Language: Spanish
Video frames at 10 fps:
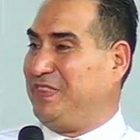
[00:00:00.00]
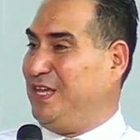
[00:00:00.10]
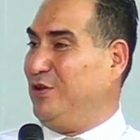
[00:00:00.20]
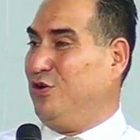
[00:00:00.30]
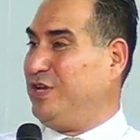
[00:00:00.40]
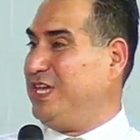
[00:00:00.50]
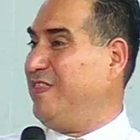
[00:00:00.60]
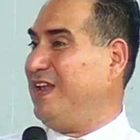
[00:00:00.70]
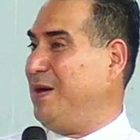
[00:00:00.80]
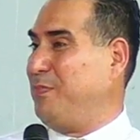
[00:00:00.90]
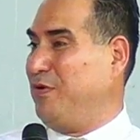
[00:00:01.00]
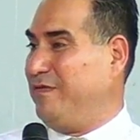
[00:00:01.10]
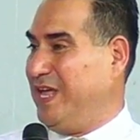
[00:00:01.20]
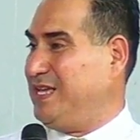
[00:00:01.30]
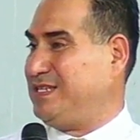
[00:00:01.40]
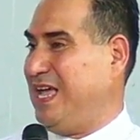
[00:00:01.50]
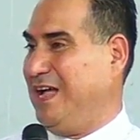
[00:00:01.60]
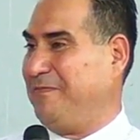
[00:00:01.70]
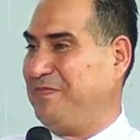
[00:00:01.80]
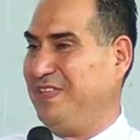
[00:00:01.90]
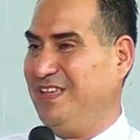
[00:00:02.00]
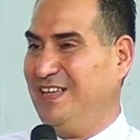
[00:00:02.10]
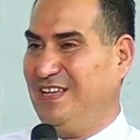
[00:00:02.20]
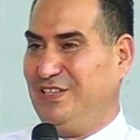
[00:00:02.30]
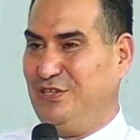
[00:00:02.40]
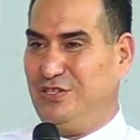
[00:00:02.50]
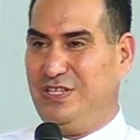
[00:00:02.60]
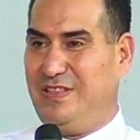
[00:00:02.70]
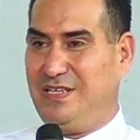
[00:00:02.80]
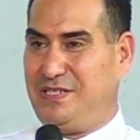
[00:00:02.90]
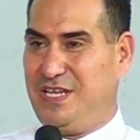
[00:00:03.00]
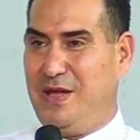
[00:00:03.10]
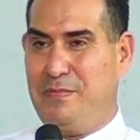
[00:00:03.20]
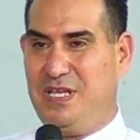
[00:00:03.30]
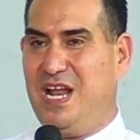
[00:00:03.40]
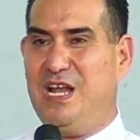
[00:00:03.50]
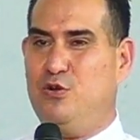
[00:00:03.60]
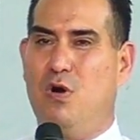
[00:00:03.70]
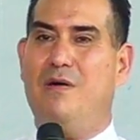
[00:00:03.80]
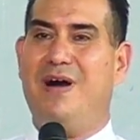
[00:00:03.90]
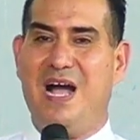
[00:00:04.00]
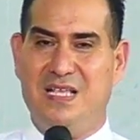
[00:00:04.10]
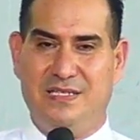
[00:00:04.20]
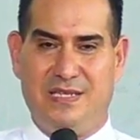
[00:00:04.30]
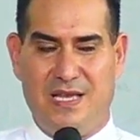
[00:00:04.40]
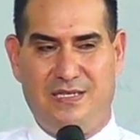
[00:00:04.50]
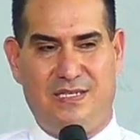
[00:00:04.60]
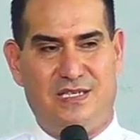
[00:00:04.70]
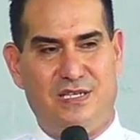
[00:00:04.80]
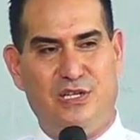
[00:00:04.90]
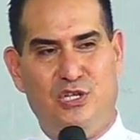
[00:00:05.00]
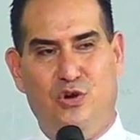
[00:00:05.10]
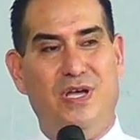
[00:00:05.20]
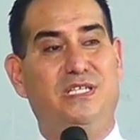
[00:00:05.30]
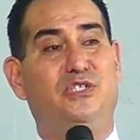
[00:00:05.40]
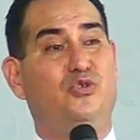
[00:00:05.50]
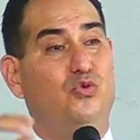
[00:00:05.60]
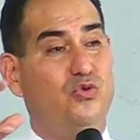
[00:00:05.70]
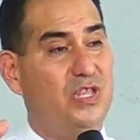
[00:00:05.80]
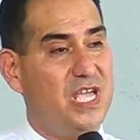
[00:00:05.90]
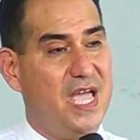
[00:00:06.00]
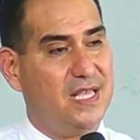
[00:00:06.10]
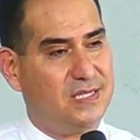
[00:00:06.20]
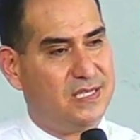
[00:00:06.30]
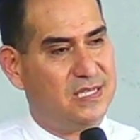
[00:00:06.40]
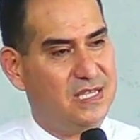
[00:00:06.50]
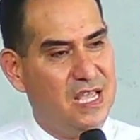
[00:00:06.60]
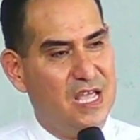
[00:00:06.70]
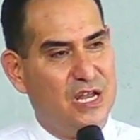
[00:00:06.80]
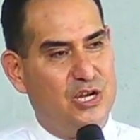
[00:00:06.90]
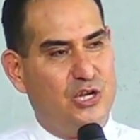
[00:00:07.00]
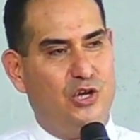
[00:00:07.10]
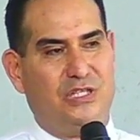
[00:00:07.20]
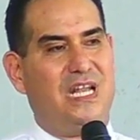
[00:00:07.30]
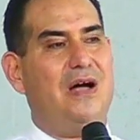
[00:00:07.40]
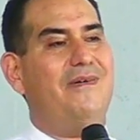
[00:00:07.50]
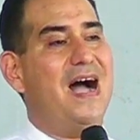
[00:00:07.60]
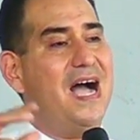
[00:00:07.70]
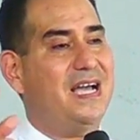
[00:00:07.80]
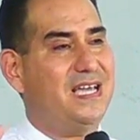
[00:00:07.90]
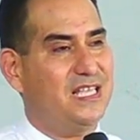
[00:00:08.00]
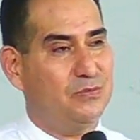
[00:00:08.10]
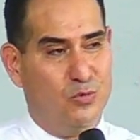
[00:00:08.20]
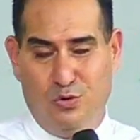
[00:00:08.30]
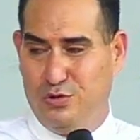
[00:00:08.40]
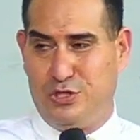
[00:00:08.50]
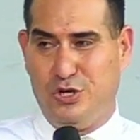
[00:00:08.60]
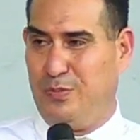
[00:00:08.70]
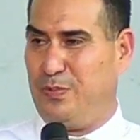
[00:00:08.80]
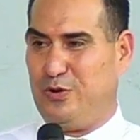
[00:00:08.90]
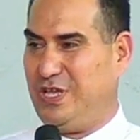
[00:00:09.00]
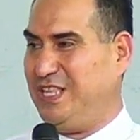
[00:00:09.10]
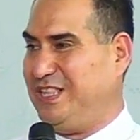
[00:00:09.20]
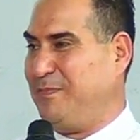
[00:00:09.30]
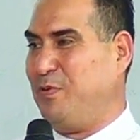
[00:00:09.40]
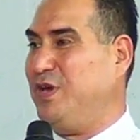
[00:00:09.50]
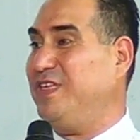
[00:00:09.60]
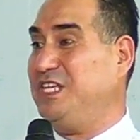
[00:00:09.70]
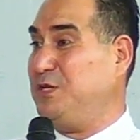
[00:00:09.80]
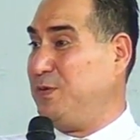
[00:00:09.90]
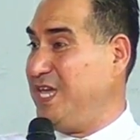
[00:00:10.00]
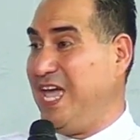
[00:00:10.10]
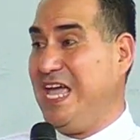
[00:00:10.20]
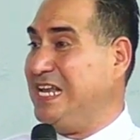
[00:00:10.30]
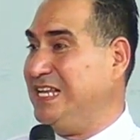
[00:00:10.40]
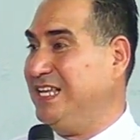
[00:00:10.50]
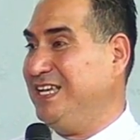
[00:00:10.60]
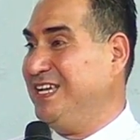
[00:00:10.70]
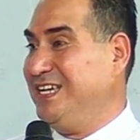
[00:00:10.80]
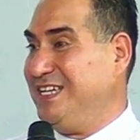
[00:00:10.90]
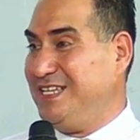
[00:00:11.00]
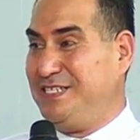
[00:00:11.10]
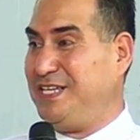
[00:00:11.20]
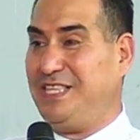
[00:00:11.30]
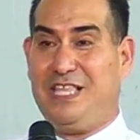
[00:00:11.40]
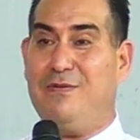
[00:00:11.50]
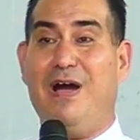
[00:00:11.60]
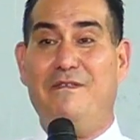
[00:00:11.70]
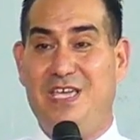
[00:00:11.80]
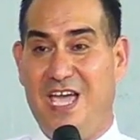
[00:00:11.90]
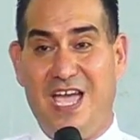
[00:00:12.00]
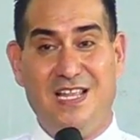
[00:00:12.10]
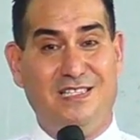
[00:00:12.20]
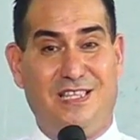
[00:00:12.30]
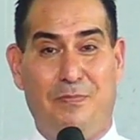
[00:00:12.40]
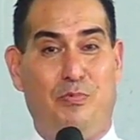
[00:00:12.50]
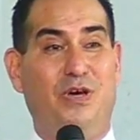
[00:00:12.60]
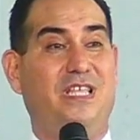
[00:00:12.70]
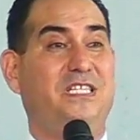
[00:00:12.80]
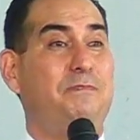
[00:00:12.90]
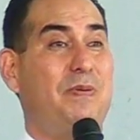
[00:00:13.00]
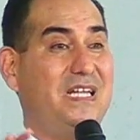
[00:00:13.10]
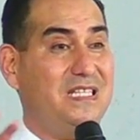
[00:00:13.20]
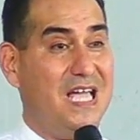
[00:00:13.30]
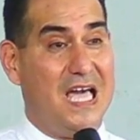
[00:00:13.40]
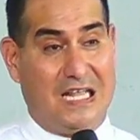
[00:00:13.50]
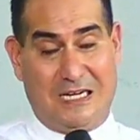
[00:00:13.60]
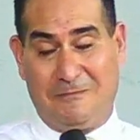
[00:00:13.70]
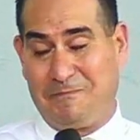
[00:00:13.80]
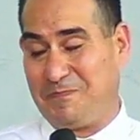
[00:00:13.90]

Teología de la pobreza donde decía, mira, no avances, no estudies, no trabajes mucho porque te puede ir bien y si te va bien te puedes perder.